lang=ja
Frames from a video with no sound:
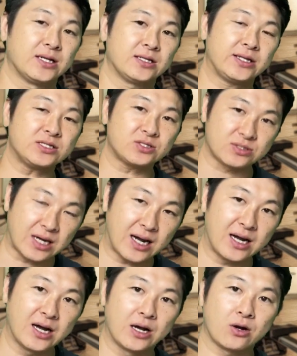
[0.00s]
です
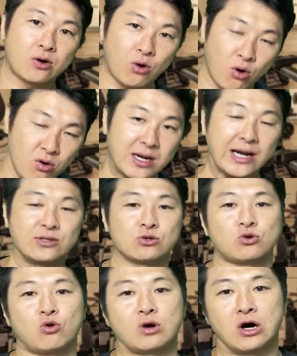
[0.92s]
が、今回の
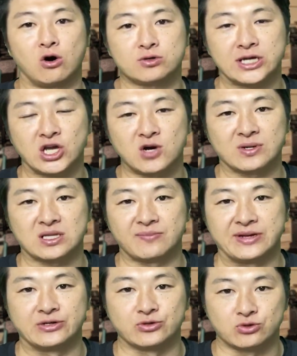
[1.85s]
動画を最後まで
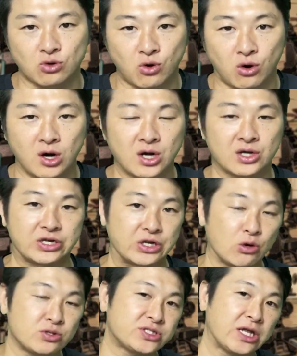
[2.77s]
見ると
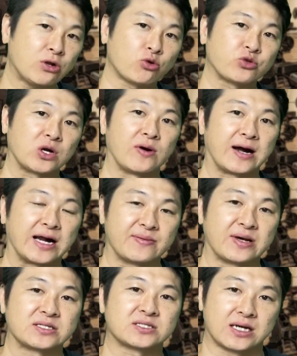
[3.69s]
気をつけることがわかり
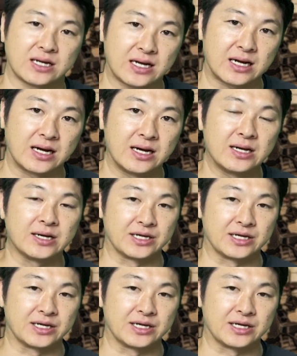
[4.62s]
ますから、